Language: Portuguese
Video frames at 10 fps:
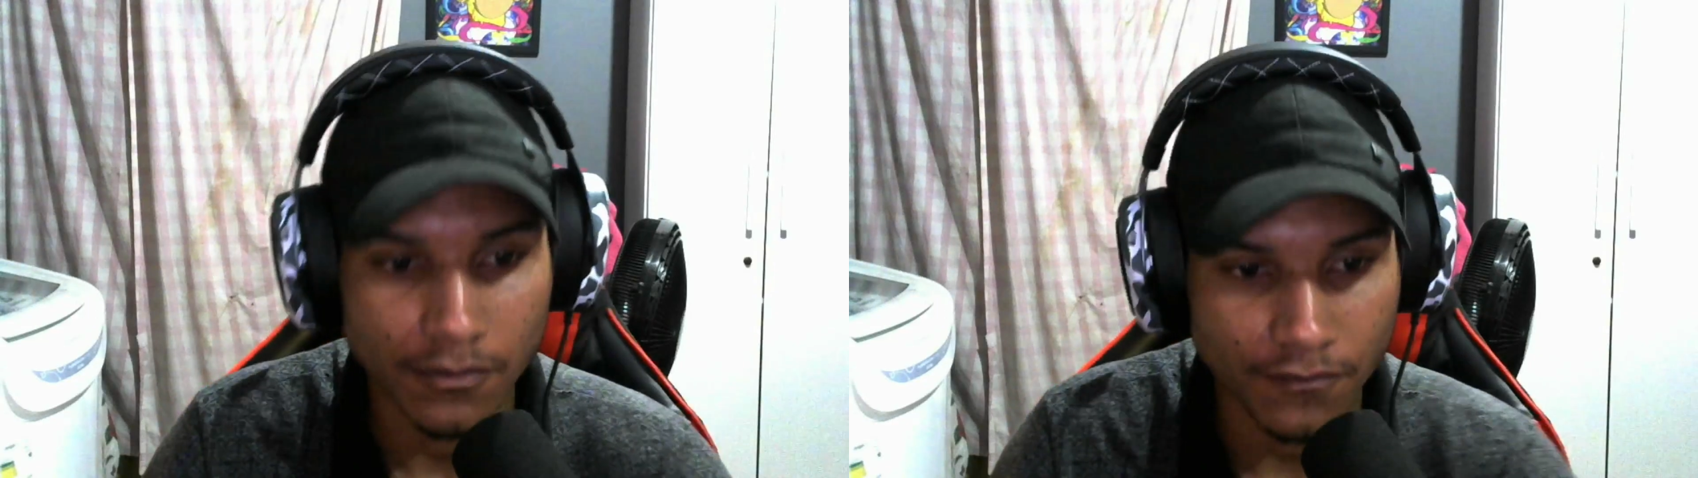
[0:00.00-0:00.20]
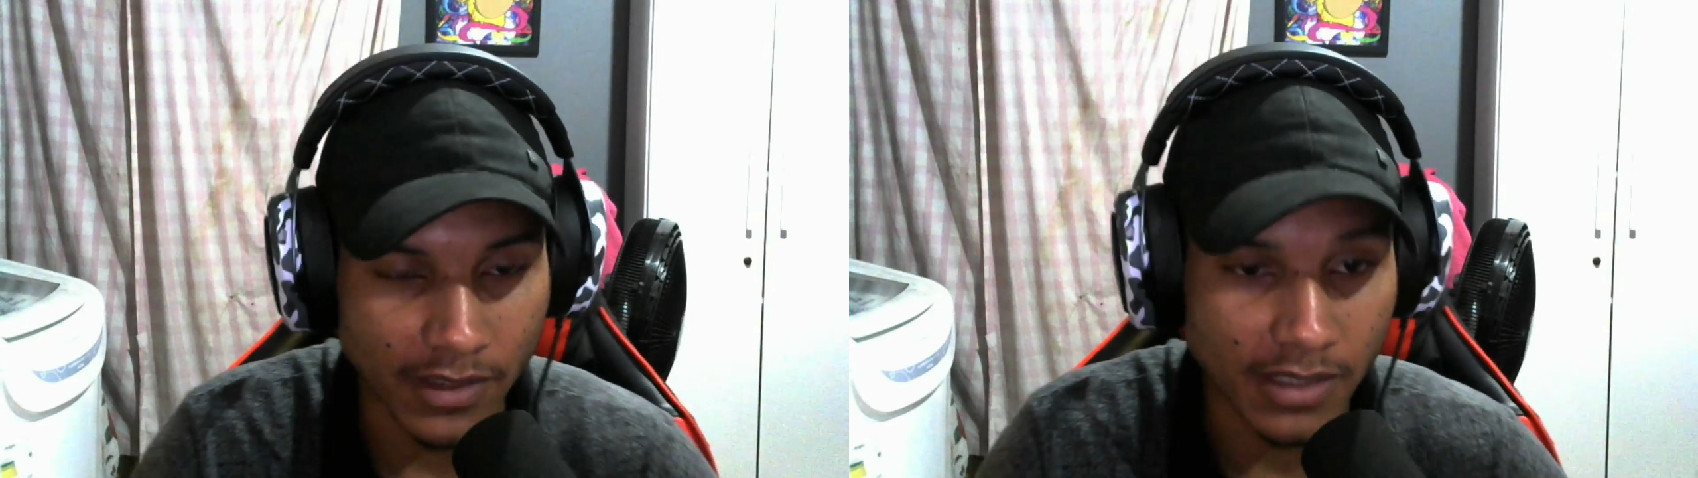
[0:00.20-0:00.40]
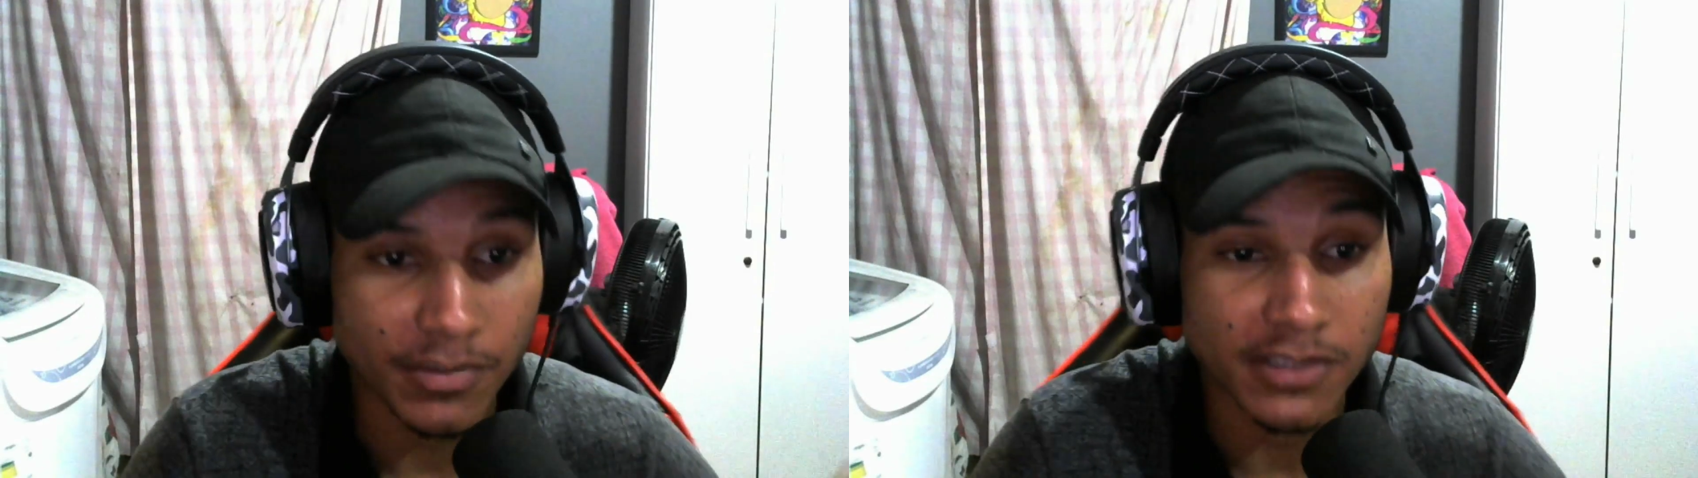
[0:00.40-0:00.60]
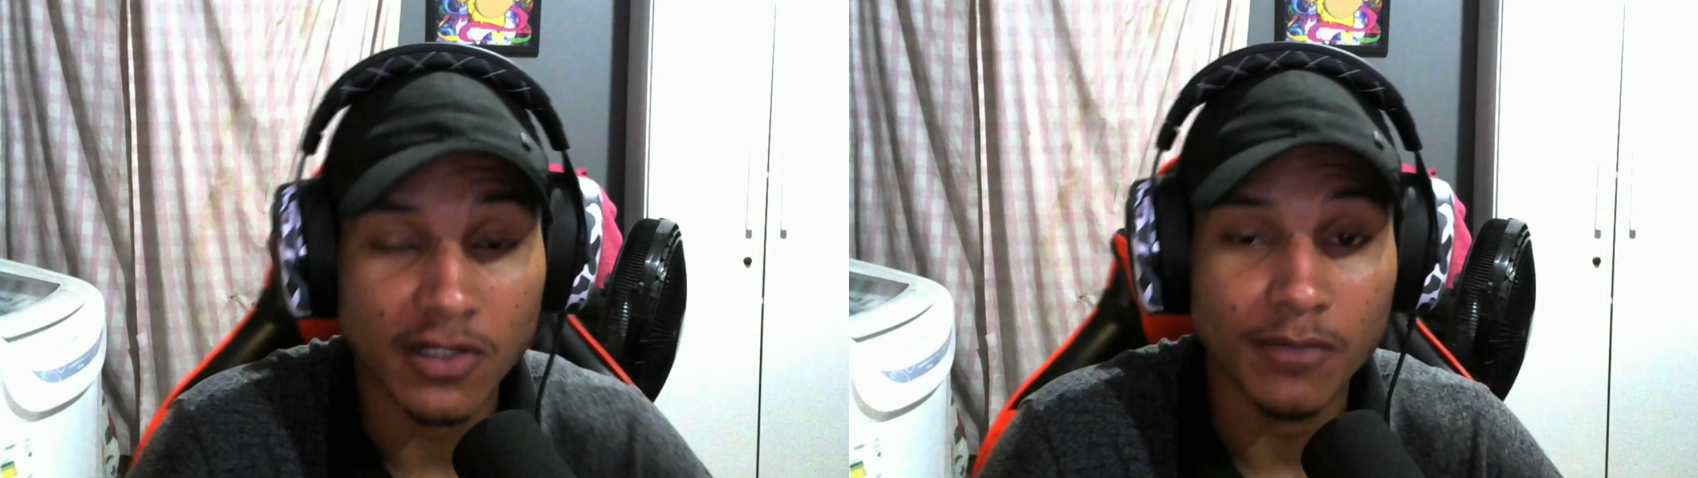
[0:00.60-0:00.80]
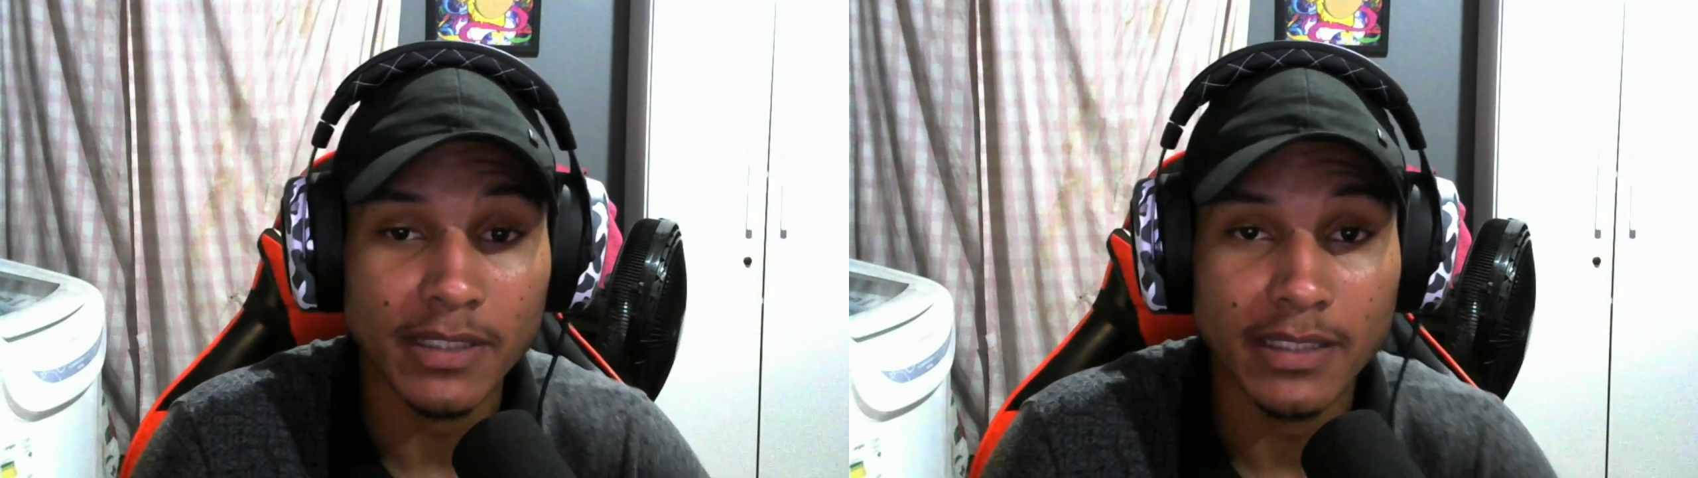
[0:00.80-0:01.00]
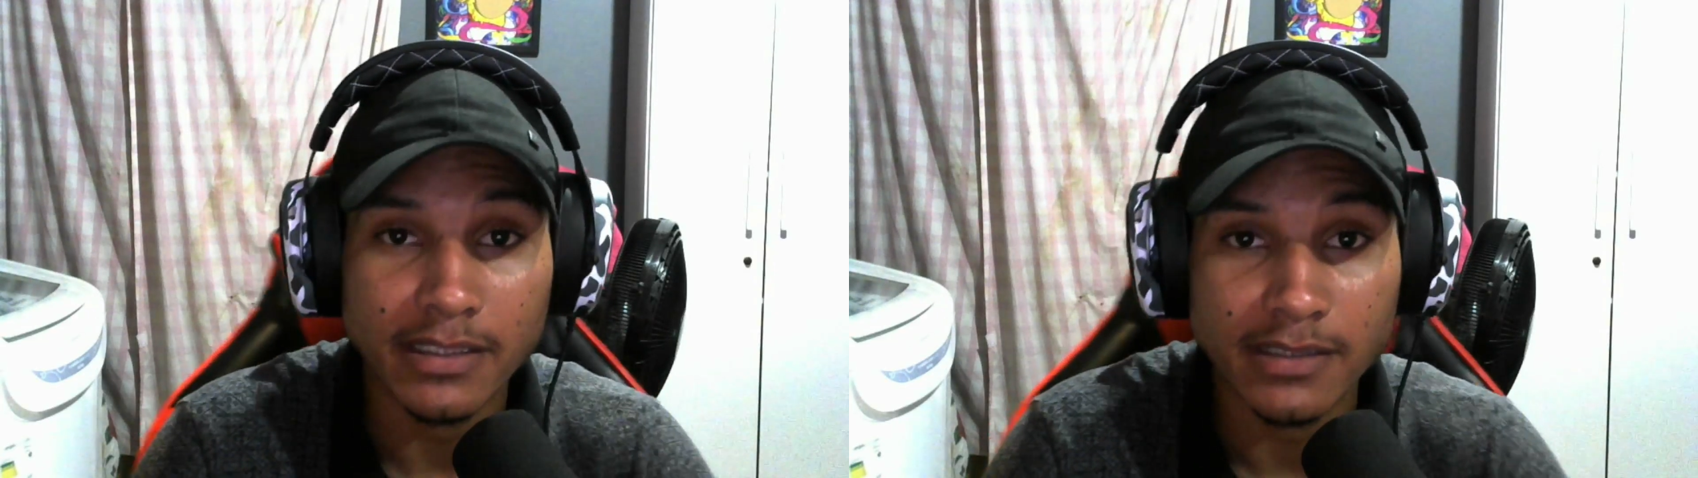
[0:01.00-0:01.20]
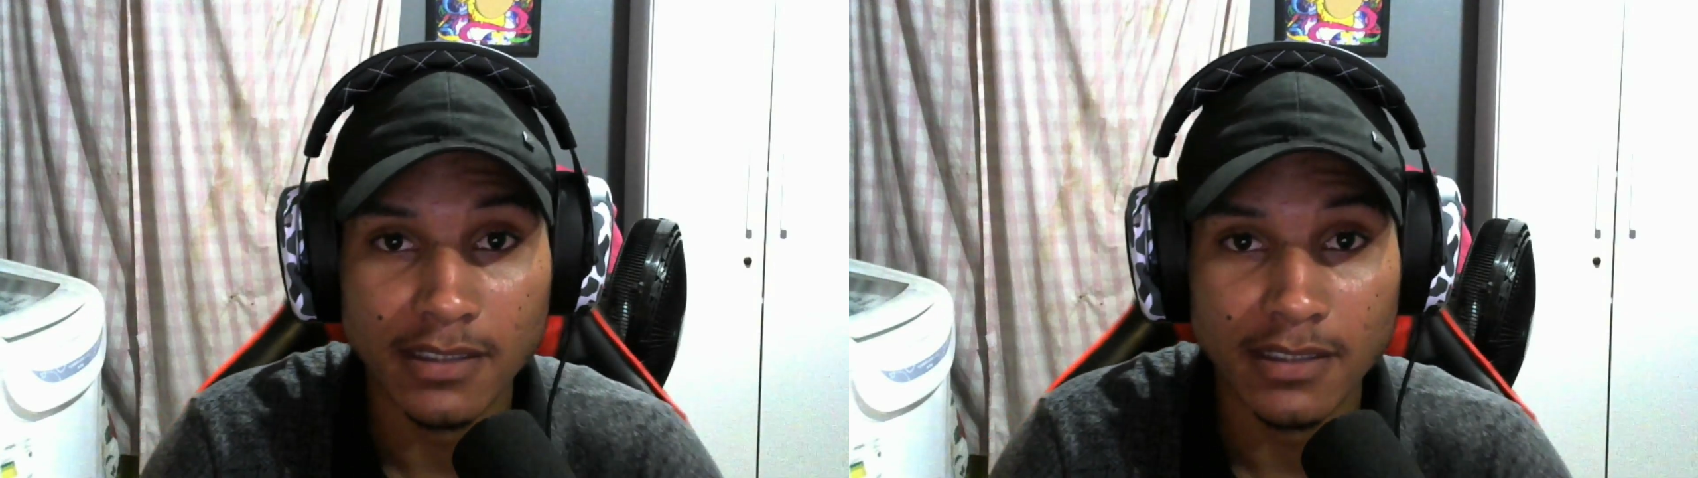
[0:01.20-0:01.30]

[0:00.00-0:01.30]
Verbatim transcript: Fala pessoal, beleza?